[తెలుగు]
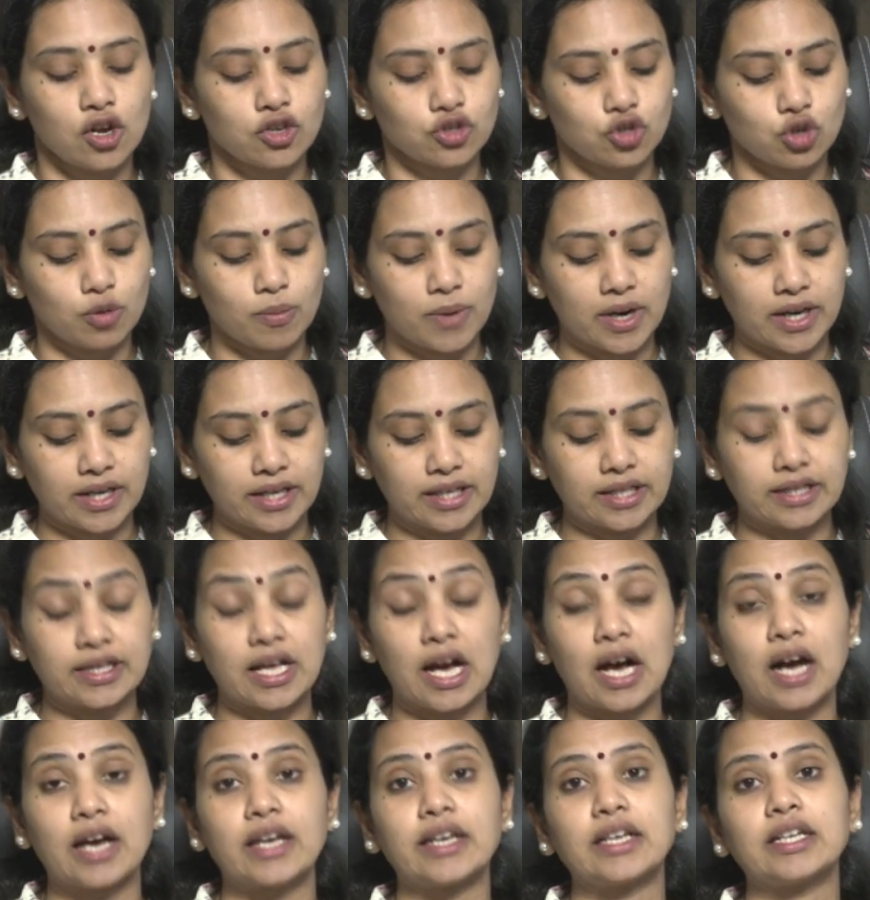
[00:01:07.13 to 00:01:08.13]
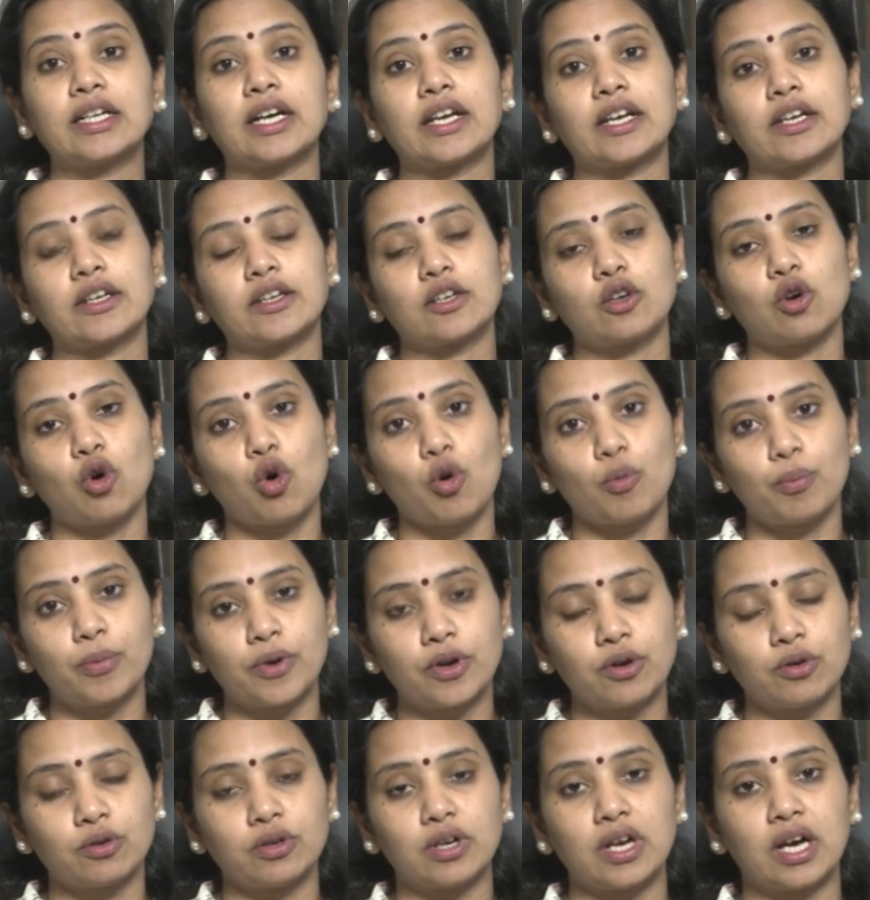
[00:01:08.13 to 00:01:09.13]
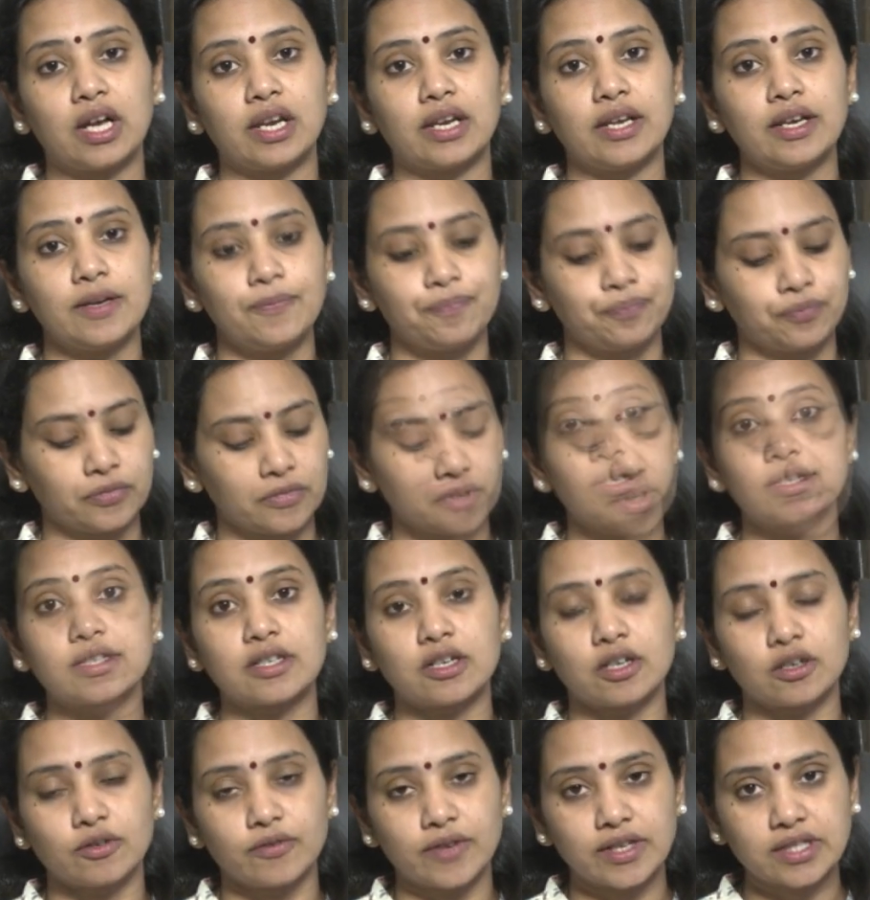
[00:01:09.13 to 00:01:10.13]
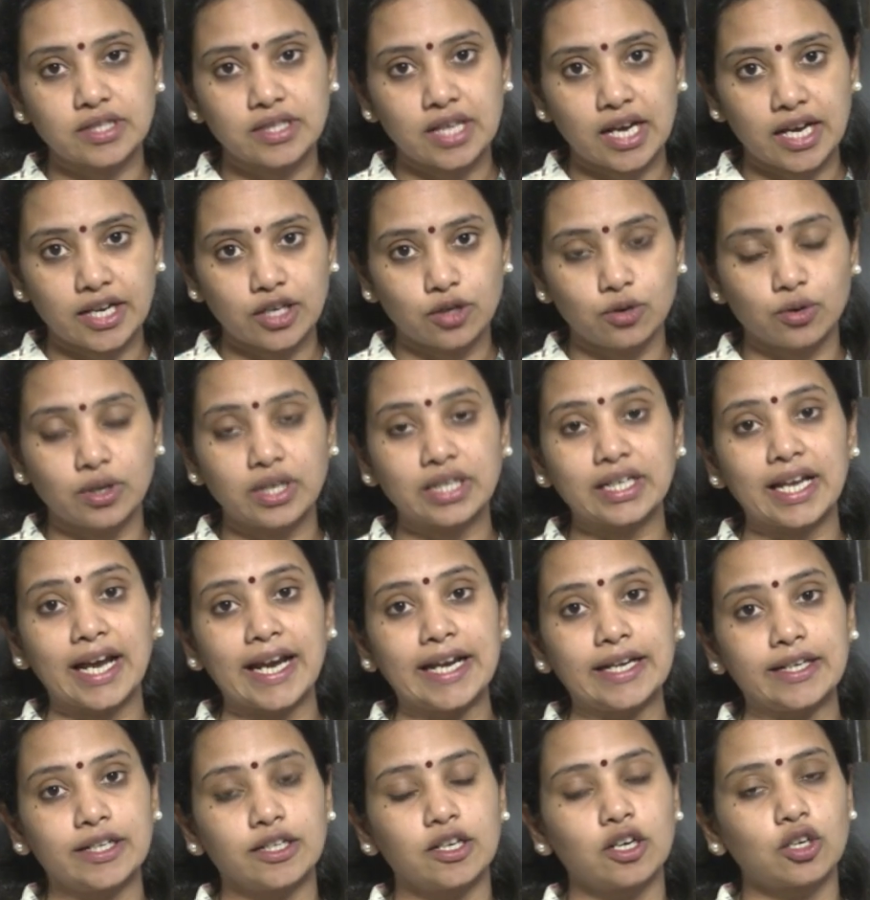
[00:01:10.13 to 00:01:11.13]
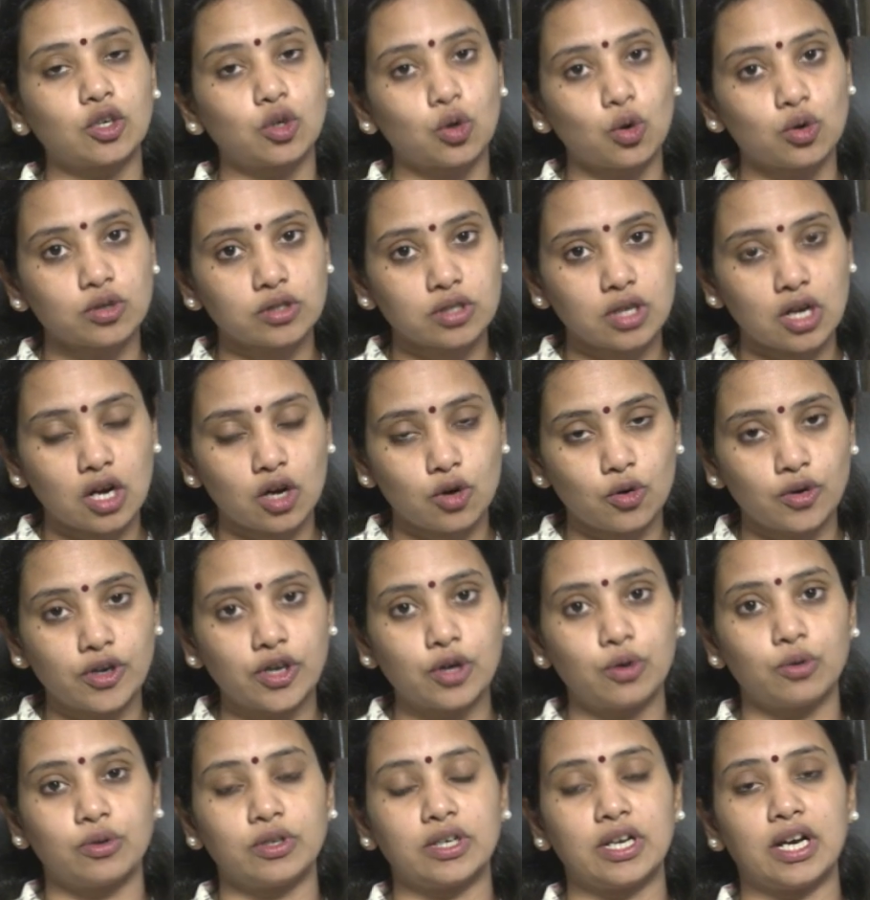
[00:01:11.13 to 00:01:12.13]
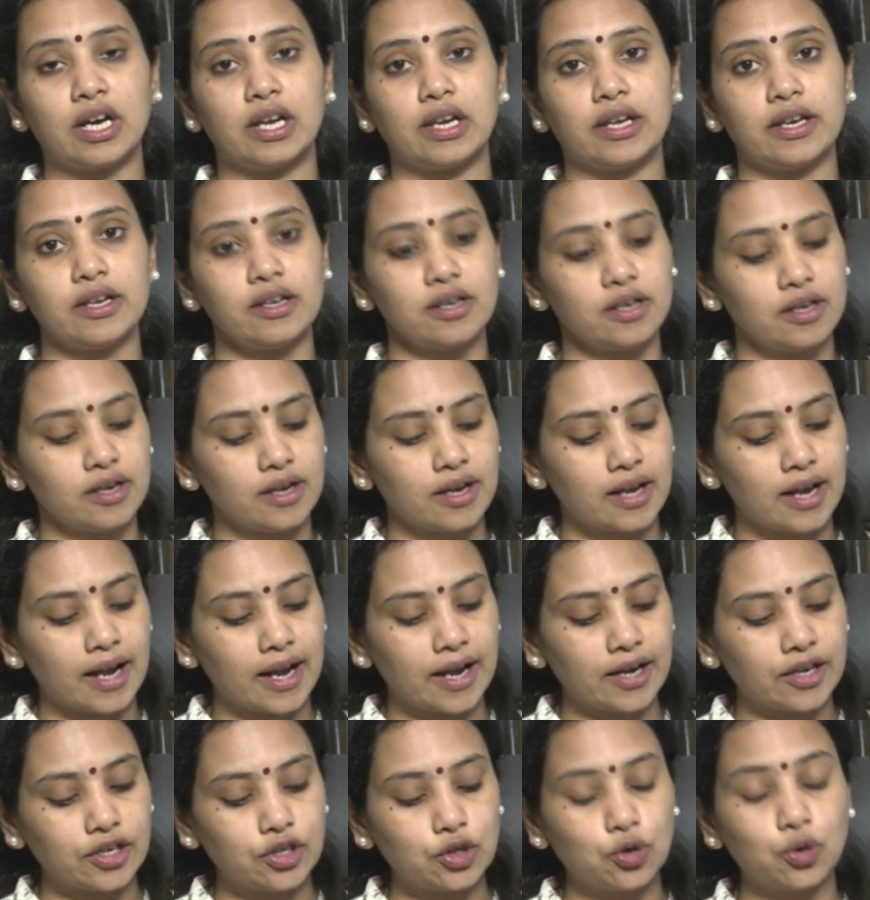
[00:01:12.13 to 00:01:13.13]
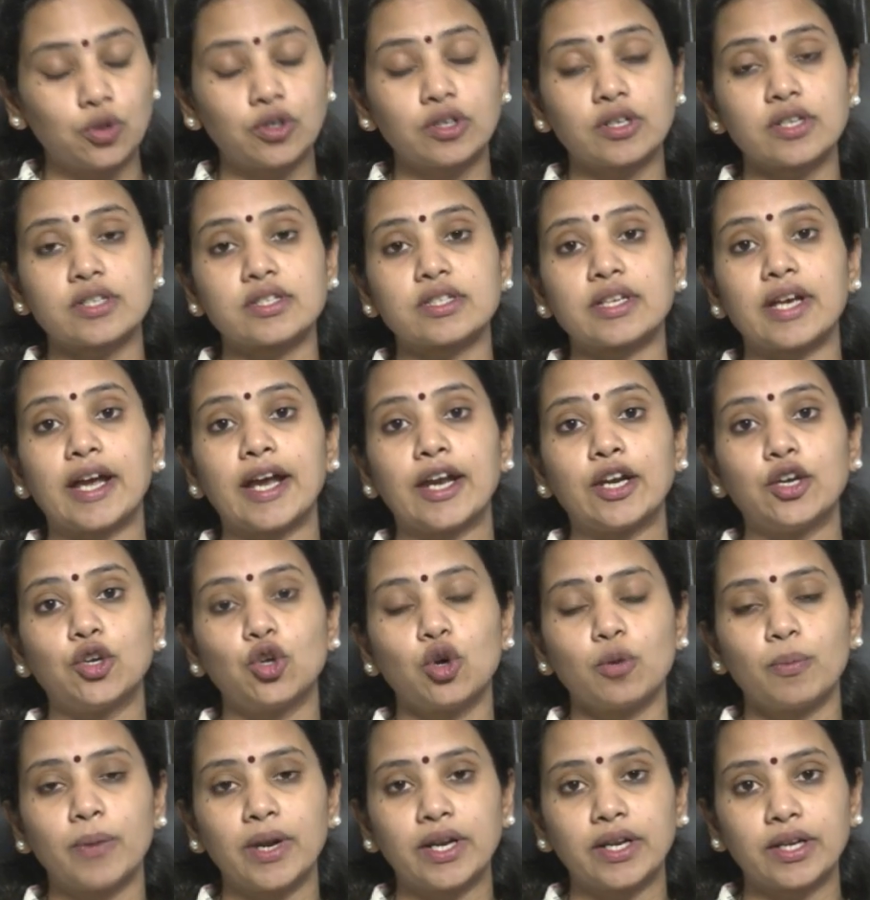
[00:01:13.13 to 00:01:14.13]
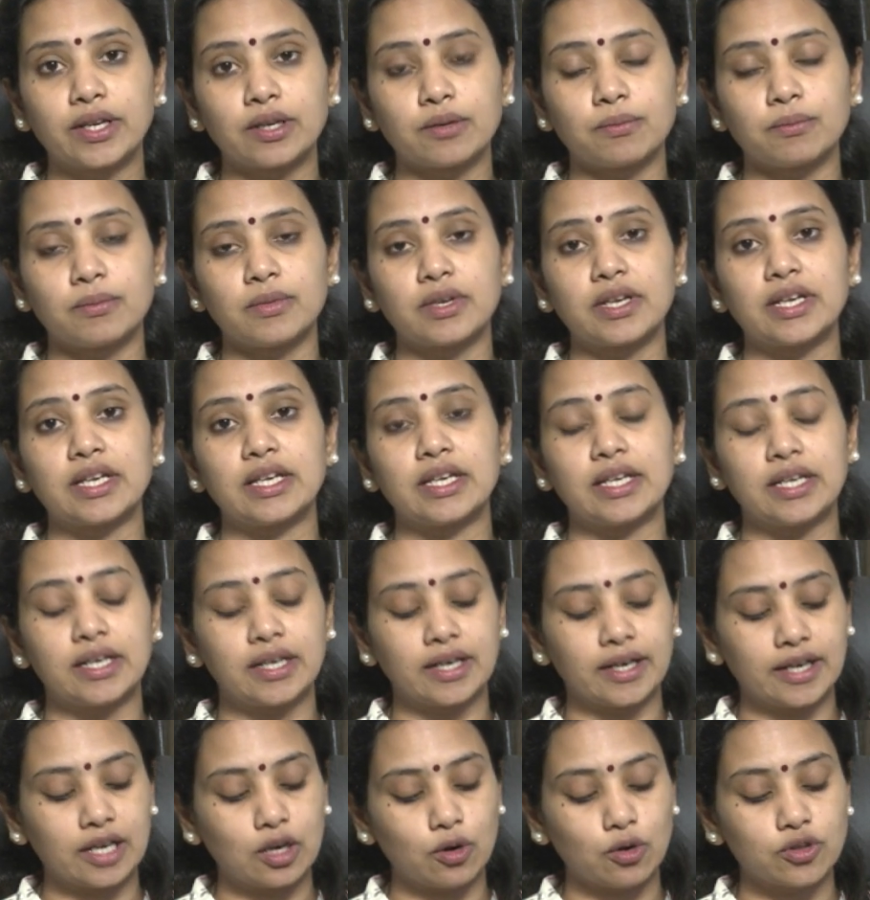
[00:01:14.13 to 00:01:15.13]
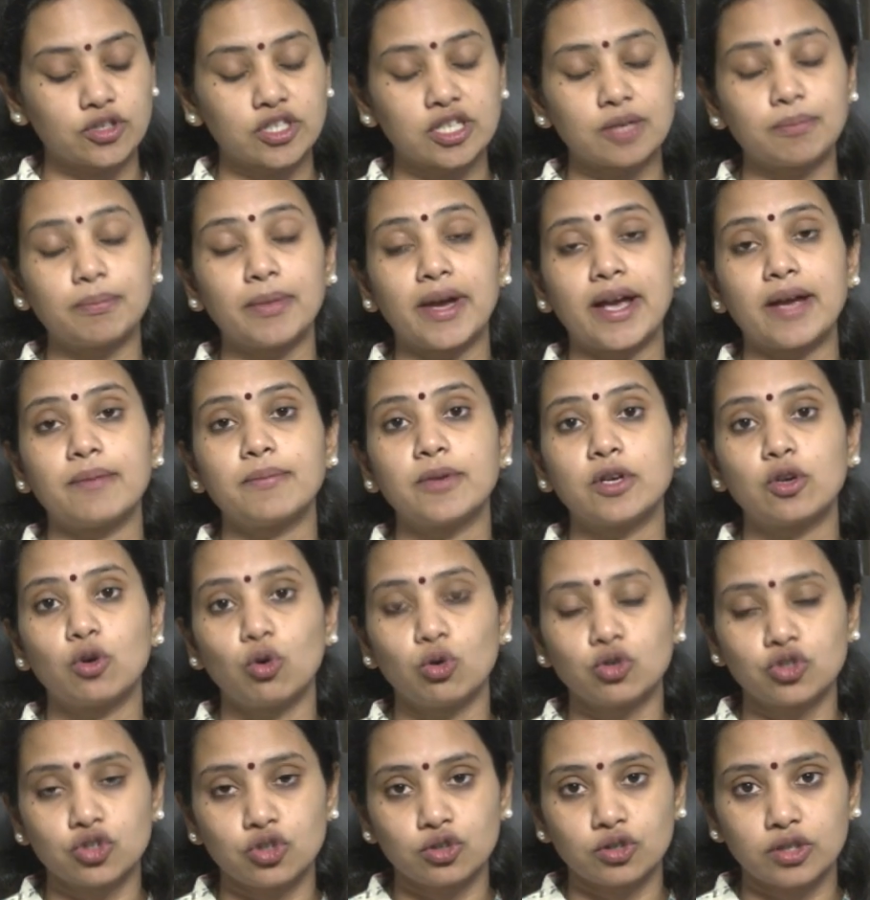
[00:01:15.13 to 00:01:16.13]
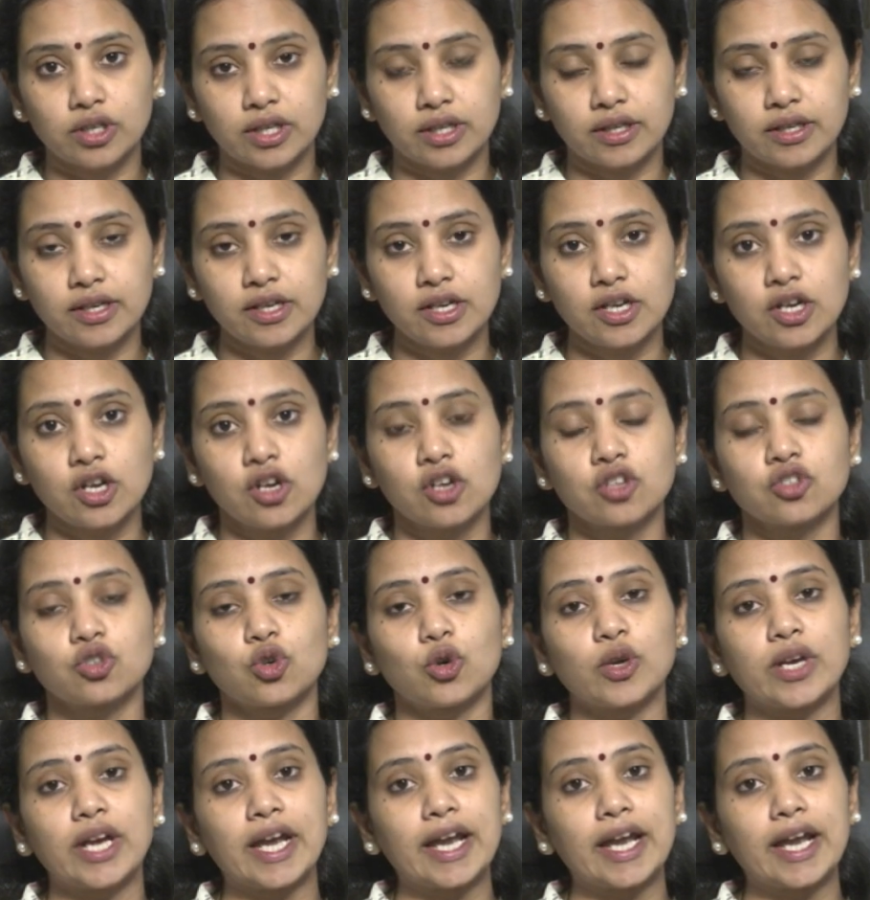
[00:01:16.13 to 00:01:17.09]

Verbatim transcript: సో మనకి దారి కరెక్ట్గా ఓపెన్ ఉండాలి సర్విక్స్ దారి కూడా టైట్గా క్లోజ్ కాకుండా ఉండాలి అండ్ యూట్రస్ ఎండోమెట్రియం ఇక్కడే వచ్చి బేబీ కూర్చుంటుంది సో